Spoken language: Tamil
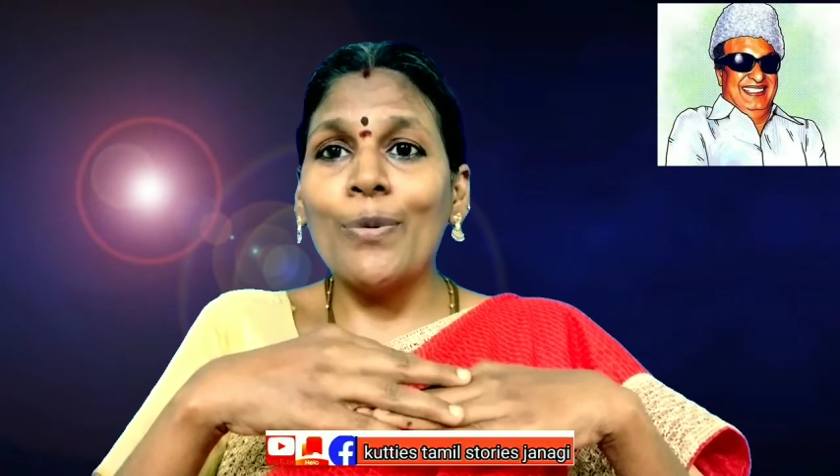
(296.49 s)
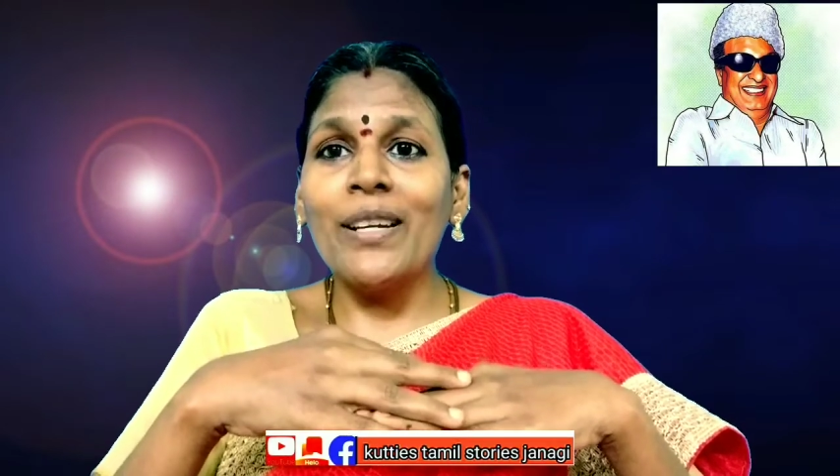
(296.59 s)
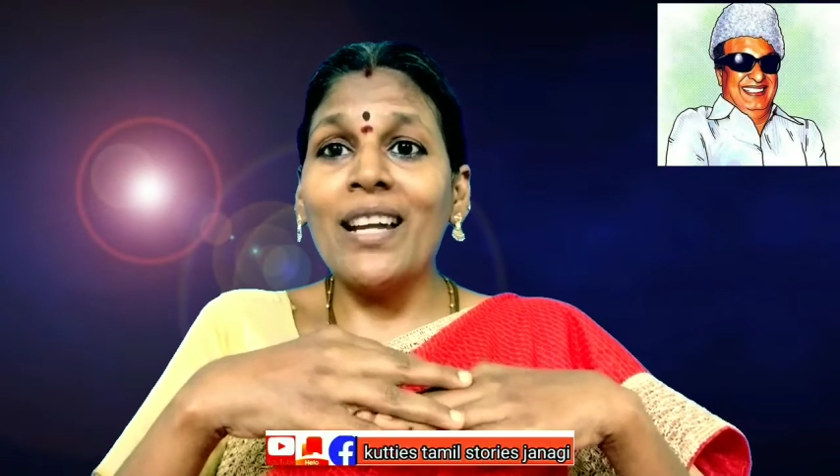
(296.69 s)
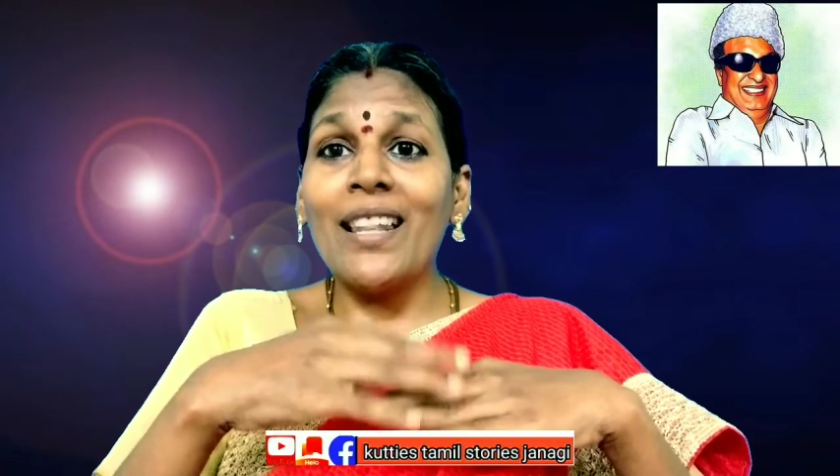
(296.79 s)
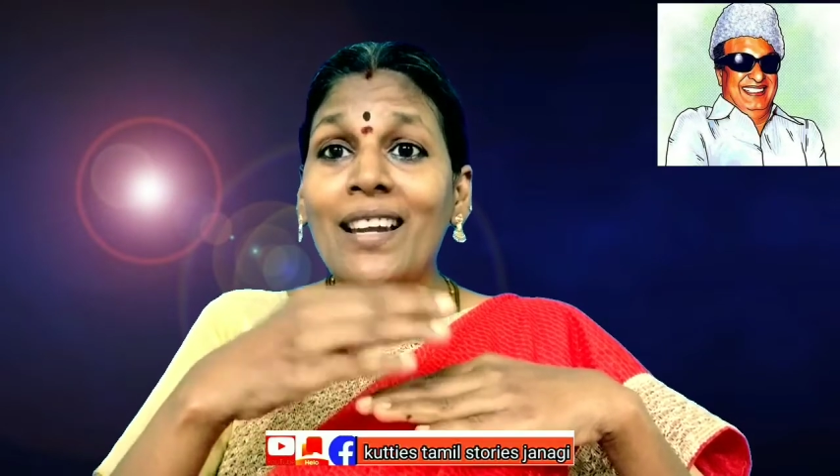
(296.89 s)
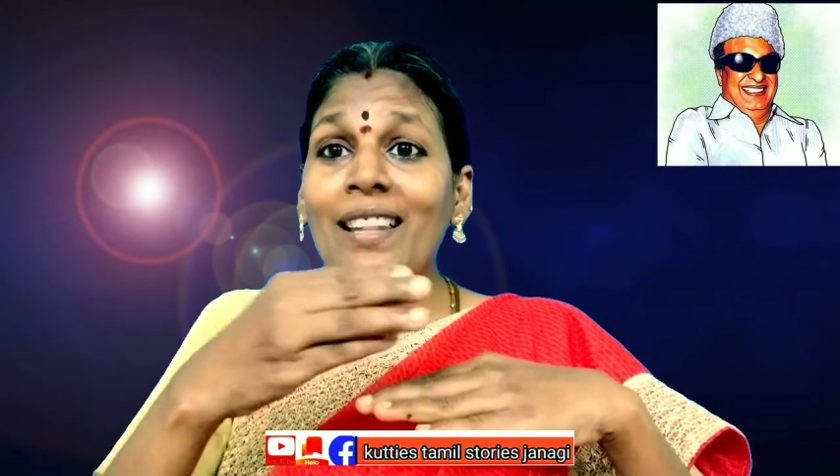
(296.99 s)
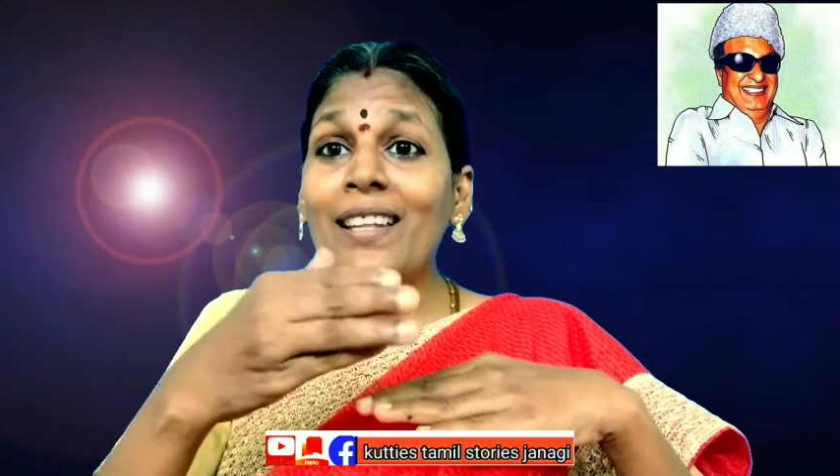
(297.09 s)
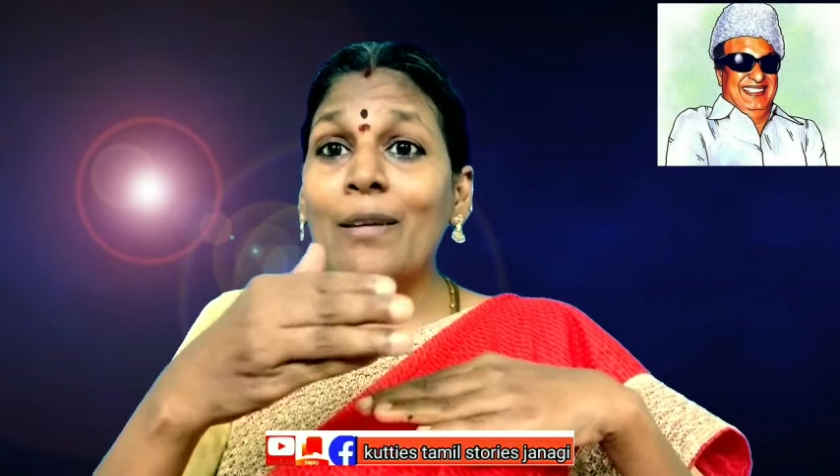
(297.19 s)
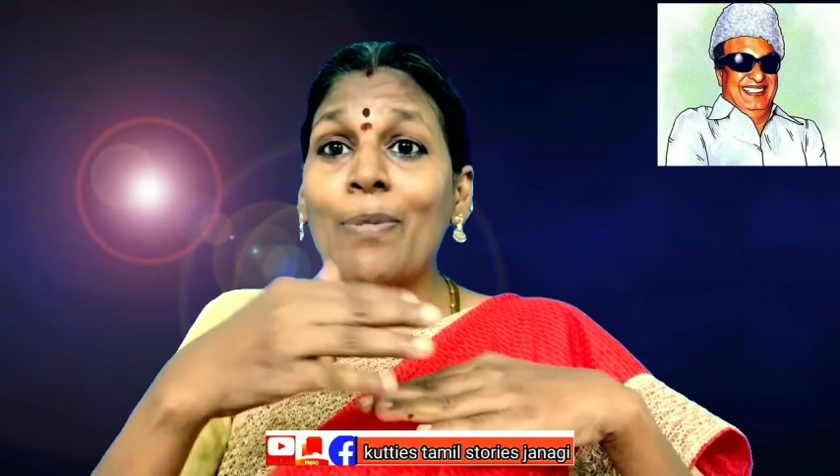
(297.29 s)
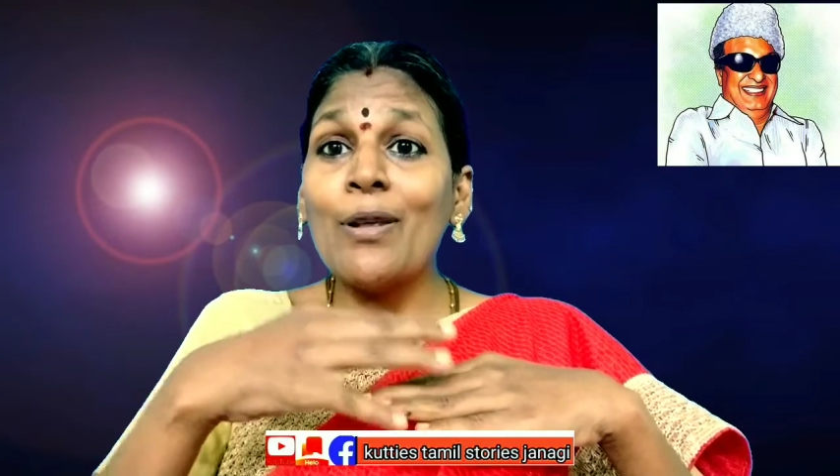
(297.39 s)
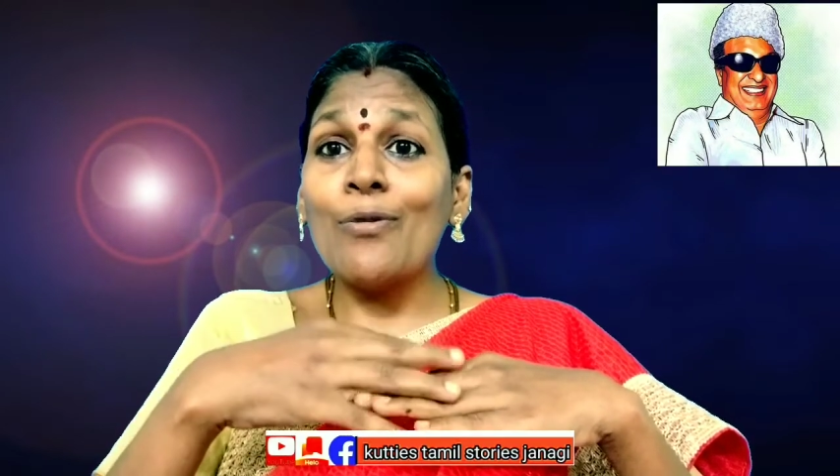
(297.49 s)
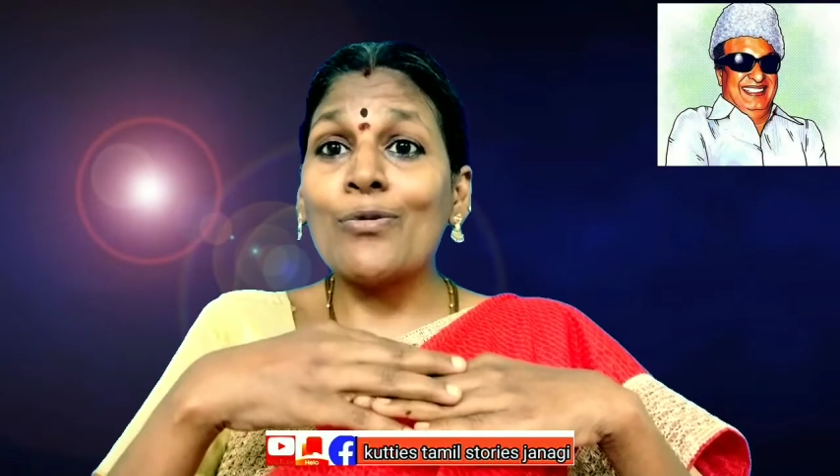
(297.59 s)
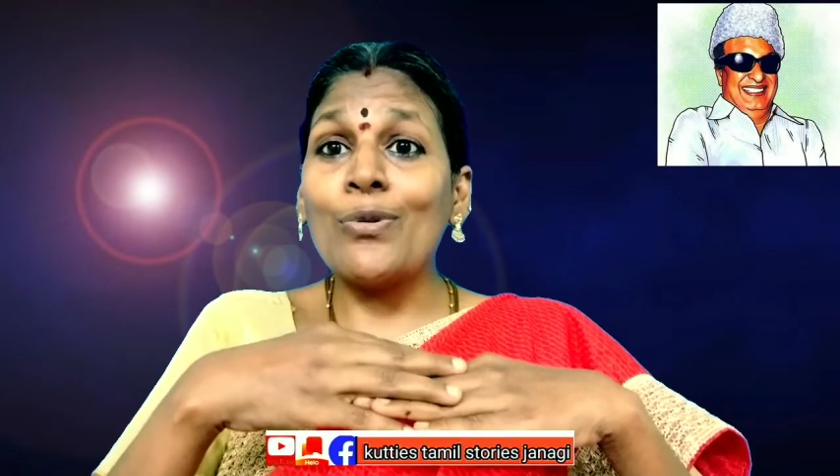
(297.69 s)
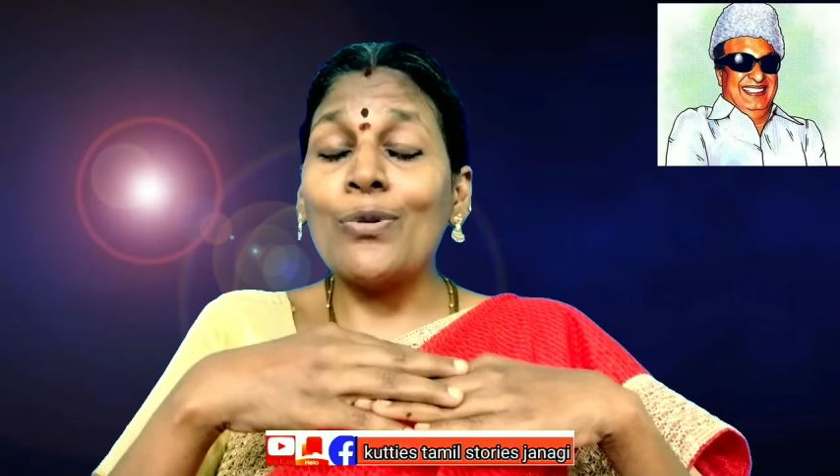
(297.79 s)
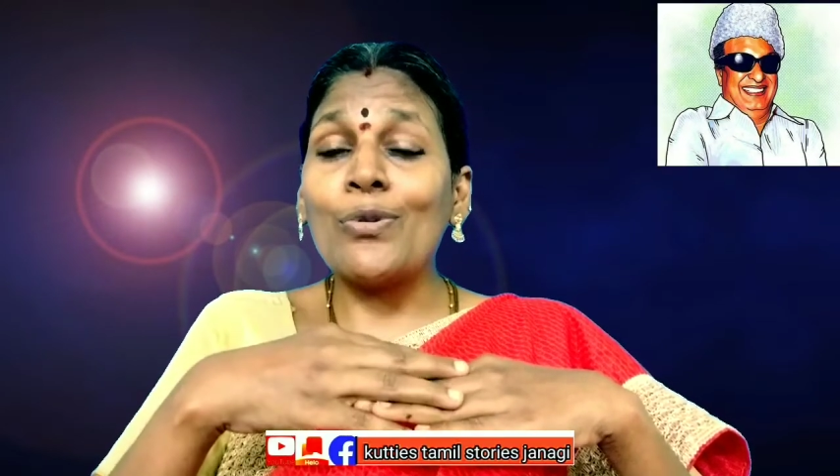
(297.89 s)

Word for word: அப்படின்னு அதெல்லாம் தான் இந்த பதிவு